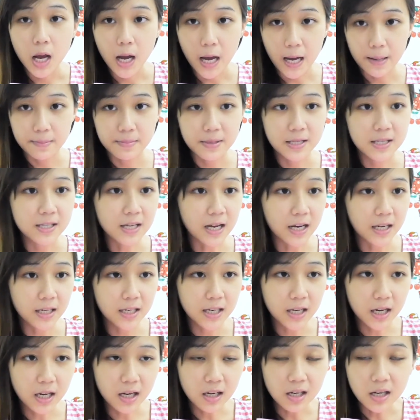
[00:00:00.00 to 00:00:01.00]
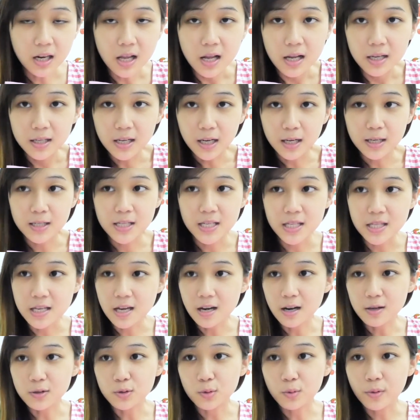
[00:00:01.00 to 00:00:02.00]
ambil sandal dan
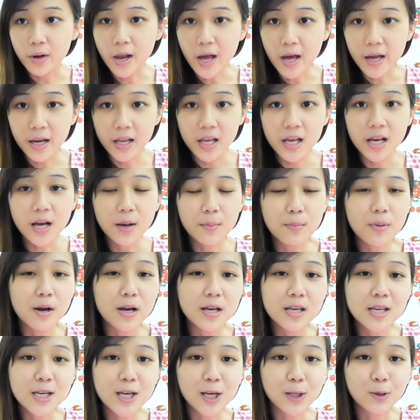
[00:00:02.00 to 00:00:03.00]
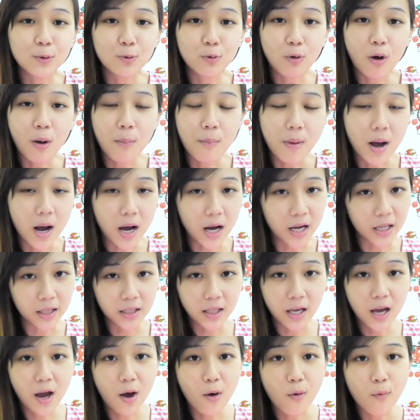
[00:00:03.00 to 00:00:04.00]
Cindian langsung lari ke bagian ruang
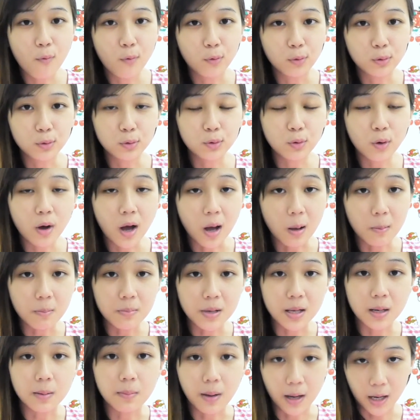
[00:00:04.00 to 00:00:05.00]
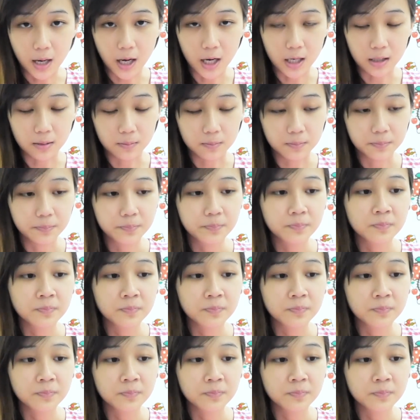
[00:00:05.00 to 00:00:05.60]
makannya untuk ngambil makan